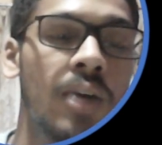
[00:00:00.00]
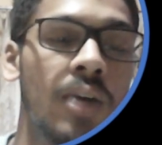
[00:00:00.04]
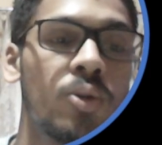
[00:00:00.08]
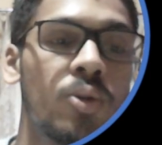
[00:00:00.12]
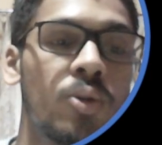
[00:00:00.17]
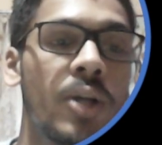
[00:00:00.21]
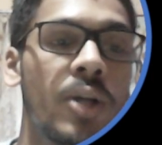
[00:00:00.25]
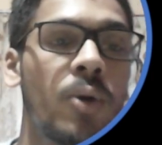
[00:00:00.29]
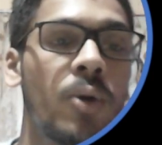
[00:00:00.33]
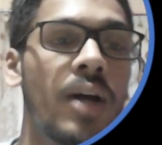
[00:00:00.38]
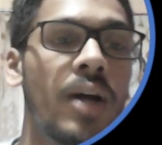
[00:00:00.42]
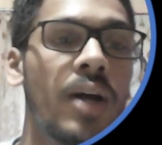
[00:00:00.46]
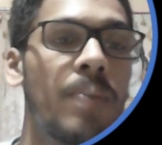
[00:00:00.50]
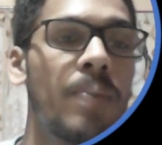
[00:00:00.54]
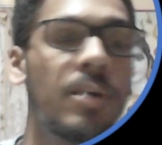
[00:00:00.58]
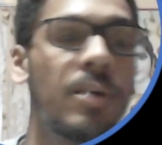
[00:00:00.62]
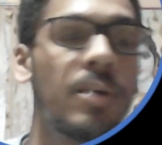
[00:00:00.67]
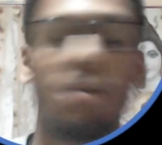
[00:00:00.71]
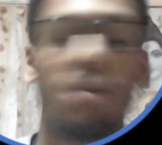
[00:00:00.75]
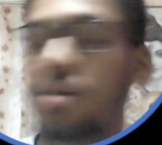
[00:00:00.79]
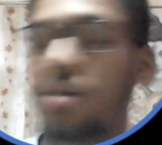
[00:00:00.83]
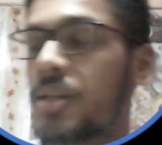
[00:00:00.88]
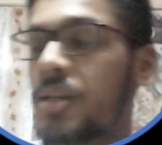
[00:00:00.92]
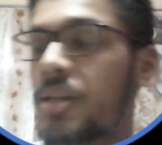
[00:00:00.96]
तो देखो यहाँ पर
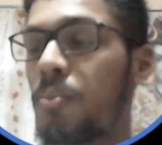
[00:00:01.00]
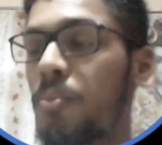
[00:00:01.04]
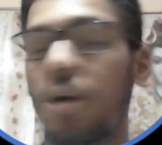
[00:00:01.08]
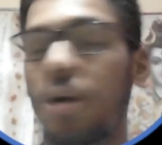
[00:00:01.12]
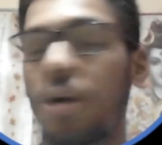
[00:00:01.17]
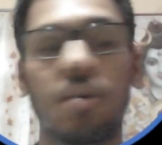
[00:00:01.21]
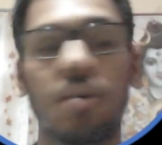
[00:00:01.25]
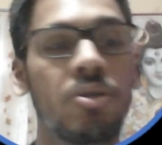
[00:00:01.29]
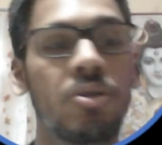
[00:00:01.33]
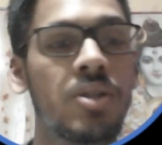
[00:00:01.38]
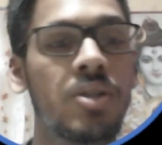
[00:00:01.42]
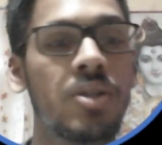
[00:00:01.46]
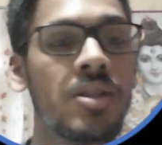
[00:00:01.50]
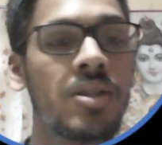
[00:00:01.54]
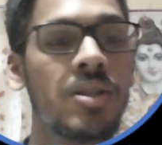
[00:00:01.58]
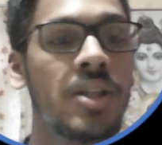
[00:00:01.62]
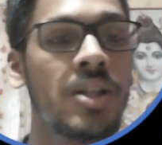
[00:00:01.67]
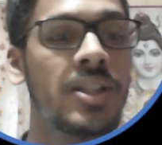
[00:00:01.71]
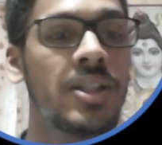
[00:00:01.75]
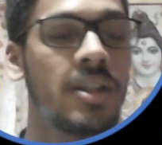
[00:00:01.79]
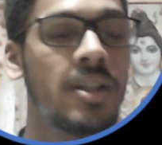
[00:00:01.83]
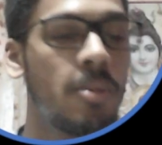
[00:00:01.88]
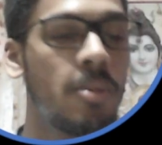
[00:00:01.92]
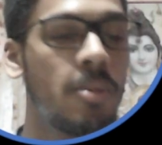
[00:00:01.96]
कौन से इंपॉर्टेंट क्वेश्चन है
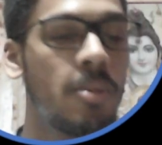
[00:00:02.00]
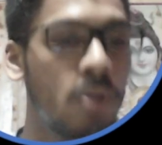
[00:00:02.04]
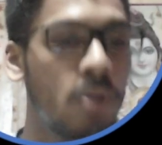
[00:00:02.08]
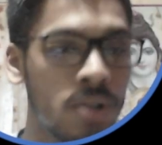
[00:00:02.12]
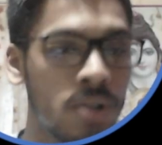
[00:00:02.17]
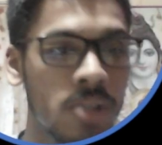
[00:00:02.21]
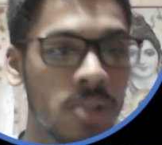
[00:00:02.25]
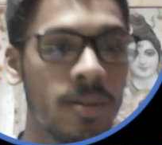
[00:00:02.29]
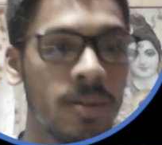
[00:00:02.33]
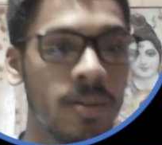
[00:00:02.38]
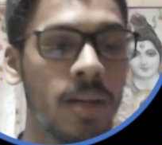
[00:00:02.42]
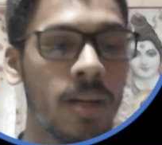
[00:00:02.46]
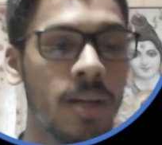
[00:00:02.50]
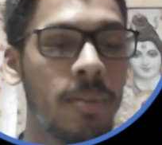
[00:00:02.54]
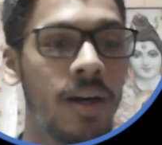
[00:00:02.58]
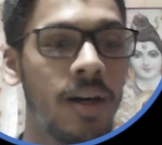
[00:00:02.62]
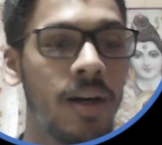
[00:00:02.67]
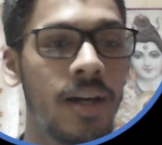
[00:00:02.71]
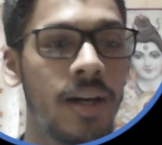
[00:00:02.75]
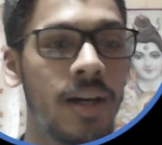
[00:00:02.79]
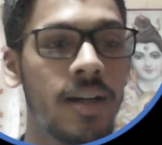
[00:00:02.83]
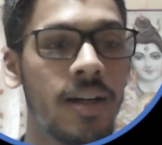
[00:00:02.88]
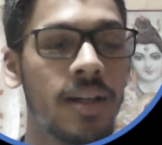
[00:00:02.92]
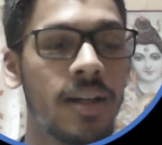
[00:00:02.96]
जितने भी क्वेश्चन मैंने आपके
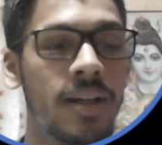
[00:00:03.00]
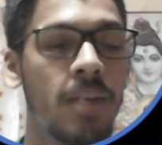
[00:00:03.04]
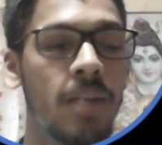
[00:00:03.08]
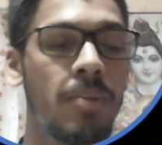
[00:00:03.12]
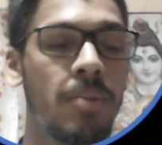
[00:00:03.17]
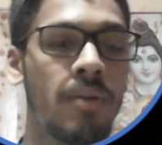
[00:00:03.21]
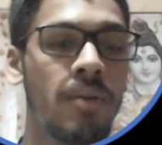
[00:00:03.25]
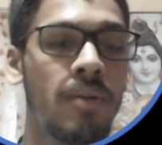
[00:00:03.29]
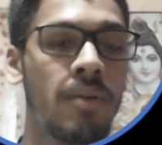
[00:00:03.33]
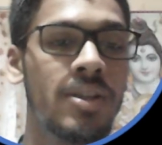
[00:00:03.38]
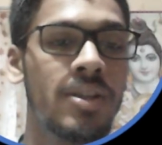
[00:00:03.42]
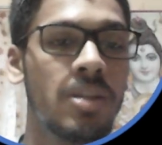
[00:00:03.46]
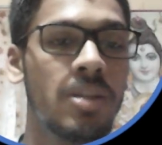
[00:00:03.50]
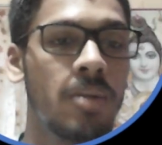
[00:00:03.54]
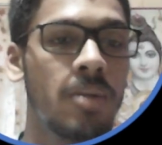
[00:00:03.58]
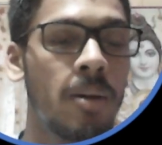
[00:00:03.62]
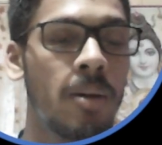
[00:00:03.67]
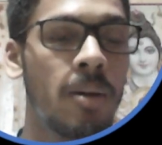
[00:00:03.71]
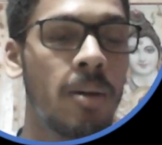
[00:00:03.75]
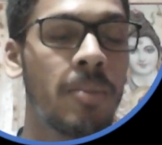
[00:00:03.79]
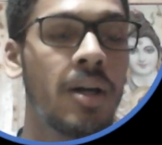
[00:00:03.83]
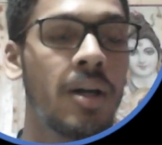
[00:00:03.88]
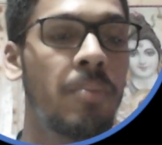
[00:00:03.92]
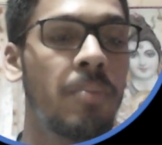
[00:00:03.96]
लिख रखे प्रीवियस ईयर में
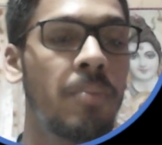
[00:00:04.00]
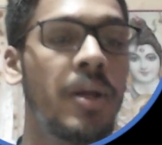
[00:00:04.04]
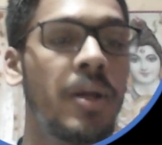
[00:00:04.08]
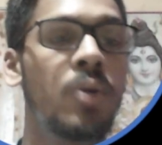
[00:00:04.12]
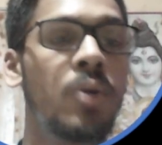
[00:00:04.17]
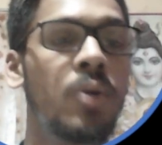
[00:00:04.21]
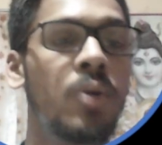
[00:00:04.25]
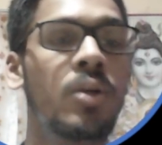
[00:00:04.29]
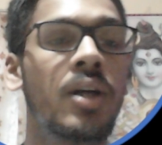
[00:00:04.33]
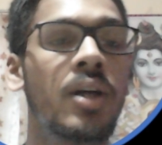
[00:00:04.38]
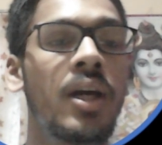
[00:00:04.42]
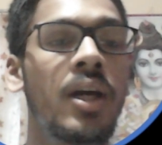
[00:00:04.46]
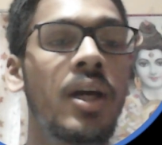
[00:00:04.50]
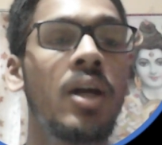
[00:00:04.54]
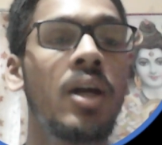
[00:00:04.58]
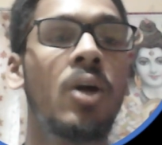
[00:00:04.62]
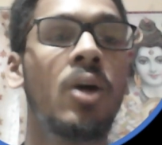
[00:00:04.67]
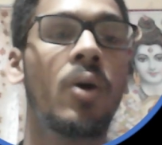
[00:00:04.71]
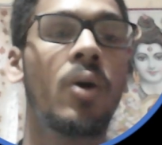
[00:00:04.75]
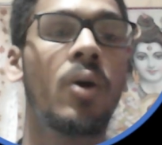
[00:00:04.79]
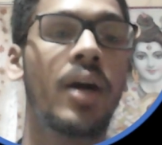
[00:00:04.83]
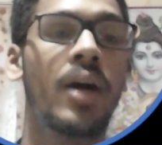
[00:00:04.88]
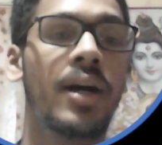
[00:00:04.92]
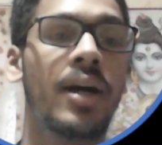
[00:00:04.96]
आपके रिपीट हो रखे
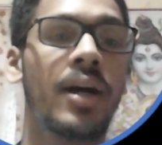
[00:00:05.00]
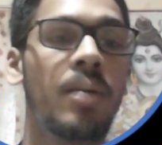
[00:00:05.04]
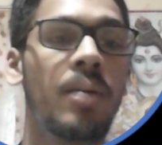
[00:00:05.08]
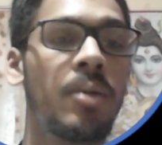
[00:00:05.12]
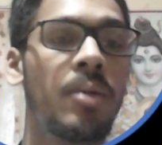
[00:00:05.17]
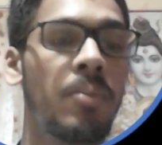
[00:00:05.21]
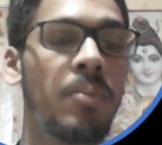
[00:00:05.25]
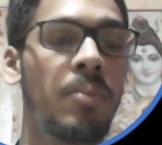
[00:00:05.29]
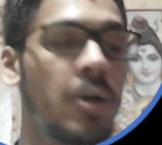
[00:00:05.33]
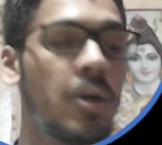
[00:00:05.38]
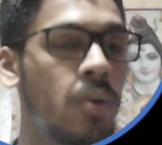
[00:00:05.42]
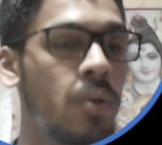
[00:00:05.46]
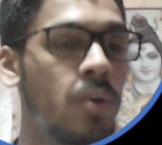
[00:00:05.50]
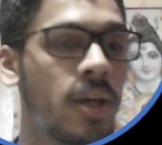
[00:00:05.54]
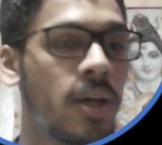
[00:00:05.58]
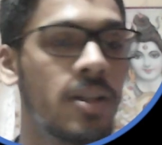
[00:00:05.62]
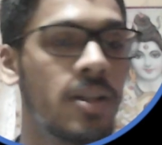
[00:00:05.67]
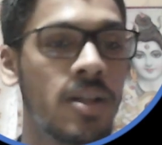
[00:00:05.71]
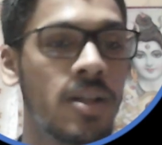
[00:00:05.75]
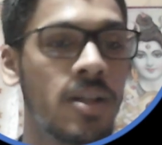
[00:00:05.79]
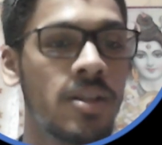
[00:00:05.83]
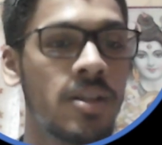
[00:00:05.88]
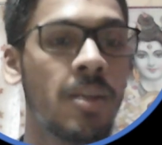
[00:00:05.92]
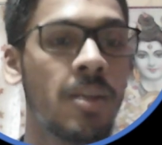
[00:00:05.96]
और आगे भी रिपीट होने के
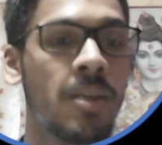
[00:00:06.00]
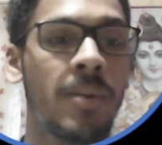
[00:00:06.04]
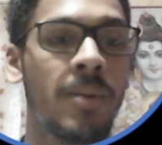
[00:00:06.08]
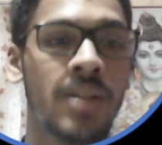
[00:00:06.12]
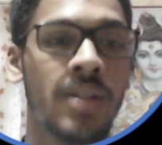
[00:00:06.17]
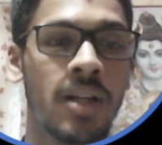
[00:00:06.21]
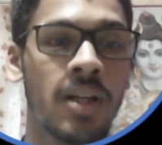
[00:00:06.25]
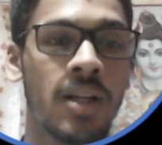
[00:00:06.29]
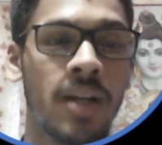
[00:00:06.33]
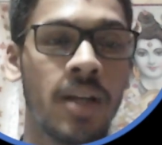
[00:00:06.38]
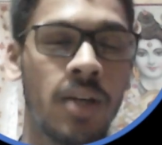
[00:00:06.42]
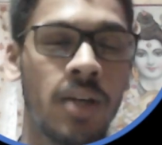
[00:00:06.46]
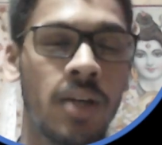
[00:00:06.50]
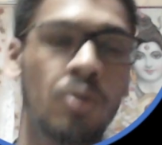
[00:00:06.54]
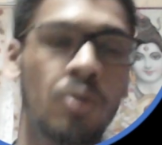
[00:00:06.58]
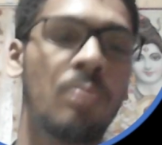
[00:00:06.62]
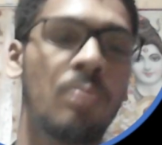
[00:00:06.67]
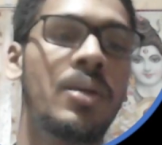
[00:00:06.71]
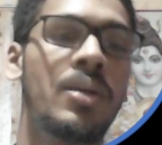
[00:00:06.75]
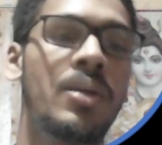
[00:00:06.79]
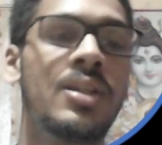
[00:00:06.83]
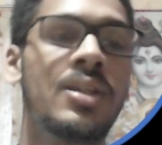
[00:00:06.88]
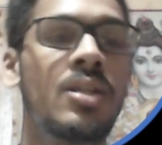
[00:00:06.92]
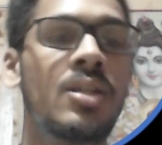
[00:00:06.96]
चांसेस आपके ज़्यादा है क्योंकि
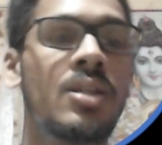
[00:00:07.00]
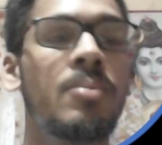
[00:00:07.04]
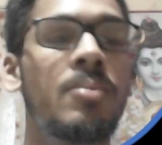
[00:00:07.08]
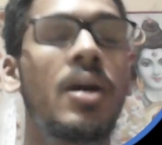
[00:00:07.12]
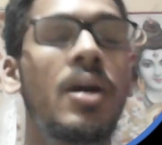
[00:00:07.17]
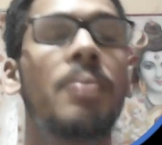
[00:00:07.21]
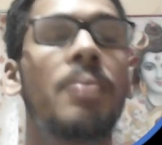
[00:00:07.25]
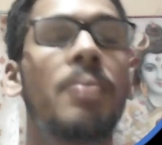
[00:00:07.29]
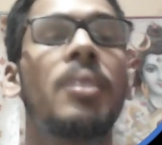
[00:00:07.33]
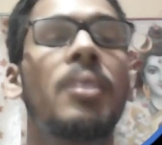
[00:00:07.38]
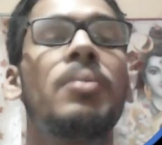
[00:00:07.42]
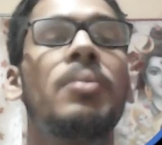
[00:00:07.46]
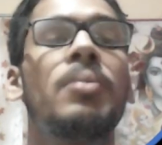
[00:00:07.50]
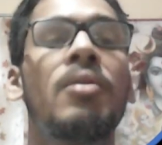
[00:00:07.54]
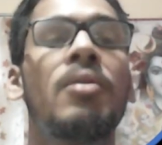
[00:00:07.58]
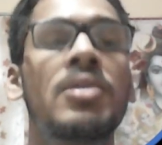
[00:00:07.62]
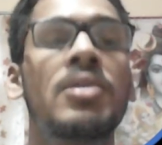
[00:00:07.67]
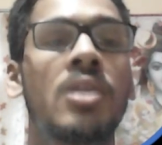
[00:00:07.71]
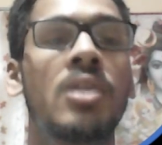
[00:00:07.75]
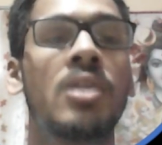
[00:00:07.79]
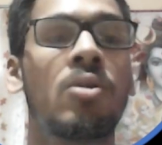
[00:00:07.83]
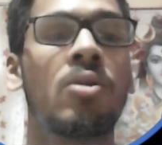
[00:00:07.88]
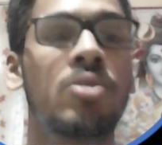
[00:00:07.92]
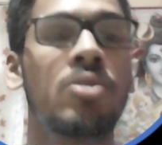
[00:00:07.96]
बी में आपके
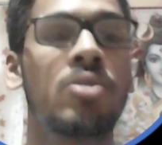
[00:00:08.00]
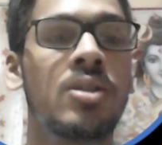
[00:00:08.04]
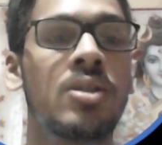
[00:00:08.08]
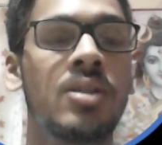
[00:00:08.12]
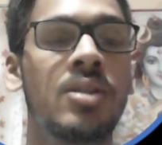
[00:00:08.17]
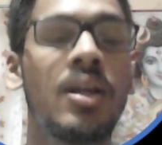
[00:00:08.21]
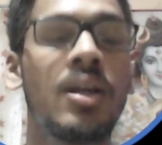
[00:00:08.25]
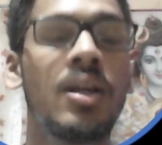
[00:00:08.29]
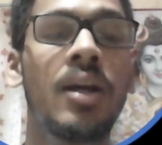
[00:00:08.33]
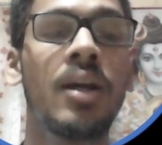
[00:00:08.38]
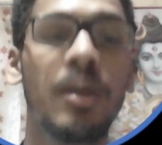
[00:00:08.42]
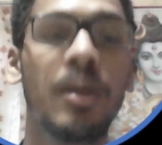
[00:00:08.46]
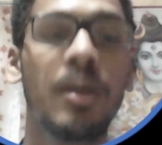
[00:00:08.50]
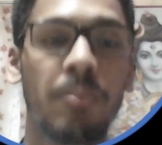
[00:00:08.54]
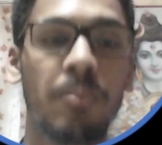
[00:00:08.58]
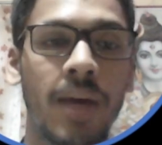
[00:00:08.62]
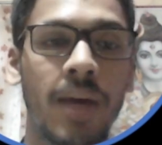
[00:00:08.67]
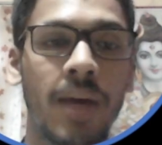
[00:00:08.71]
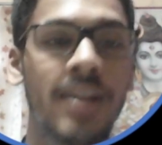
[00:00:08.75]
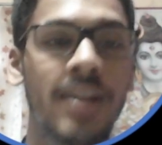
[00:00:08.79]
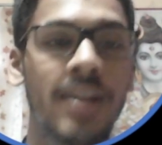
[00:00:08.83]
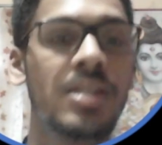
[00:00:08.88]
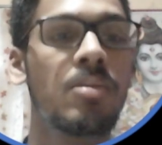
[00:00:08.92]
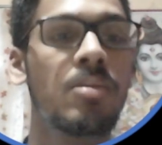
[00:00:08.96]
प्रीवियस ईयर क्वेश्चन ही
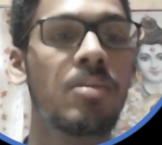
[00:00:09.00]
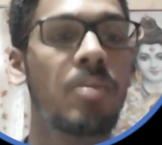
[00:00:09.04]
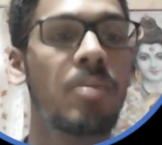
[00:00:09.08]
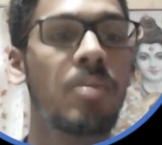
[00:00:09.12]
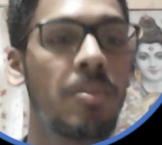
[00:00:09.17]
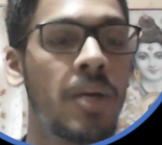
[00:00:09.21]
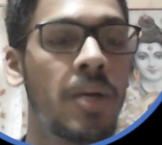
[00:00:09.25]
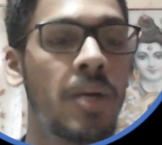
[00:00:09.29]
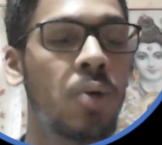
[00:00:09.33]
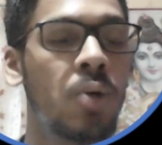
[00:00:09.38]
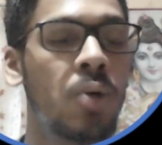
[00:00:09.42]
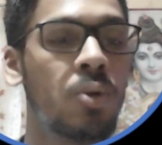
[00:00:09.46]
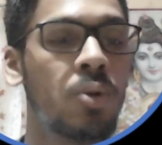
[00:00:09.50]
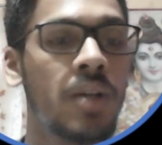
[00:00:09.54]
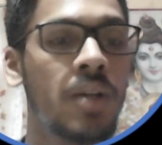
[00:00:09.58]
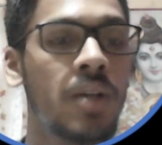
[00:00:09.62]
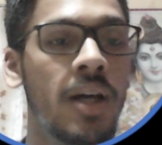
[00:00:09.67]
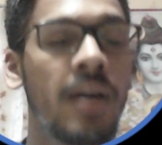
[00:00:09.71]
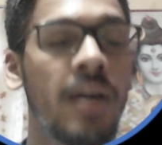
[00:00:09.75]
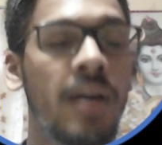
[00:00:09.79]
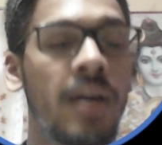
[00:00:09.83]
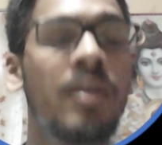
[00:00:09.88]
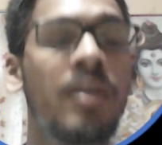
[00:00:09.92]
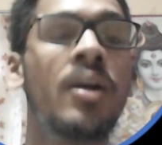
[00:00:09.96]
मैक्सिमम रिपीट होते
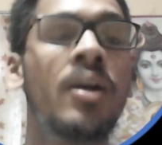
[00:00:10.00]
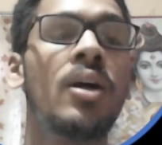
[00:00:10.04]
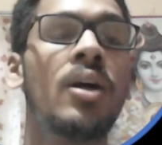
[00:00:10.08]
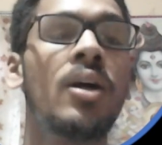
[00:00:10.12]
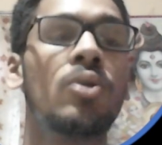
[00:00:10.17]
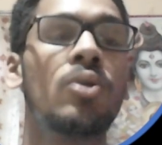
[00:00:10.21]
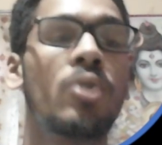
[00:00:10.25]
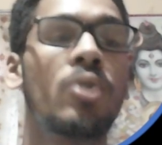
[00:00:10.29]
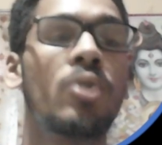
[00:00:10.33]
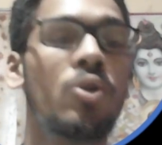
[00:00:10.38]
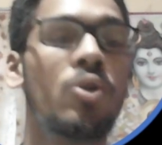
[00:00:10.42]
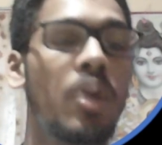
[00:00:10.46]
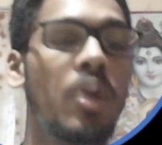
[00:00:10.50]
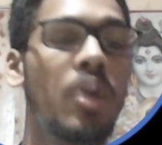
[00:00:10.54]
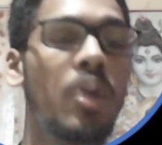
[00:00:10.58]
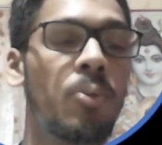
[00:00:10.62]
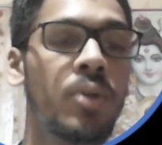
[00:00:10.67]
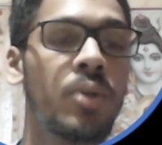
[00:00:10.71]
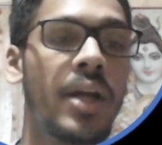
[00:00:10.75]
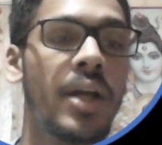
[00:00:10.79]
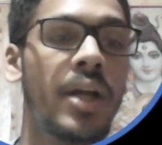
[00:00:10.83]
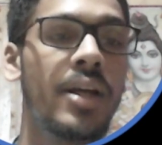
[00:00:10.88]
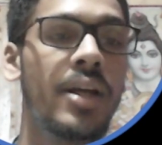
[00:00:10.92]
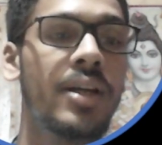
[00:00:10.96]
हैं तो इनको
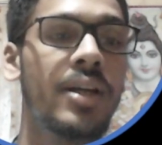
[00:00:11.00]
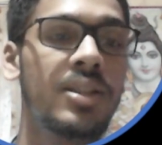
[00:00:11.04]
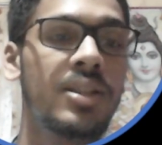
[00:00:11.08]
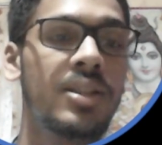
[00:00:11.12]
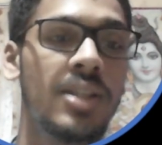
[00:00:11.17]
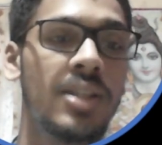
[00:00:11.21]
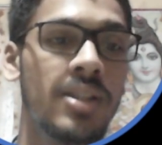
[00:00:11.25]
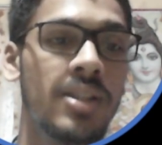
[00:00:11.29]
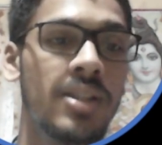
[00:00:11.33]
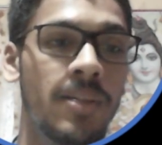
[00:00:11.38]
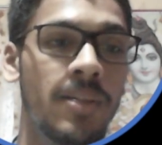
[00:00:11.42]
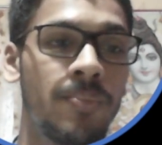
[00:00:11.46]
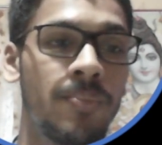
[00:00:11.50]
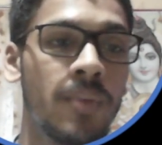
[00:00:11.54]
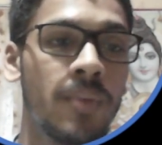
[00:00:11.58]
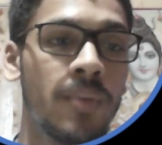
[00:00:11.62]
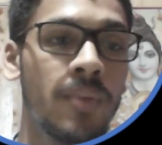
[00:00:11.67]
आपको देखना है अच्छे से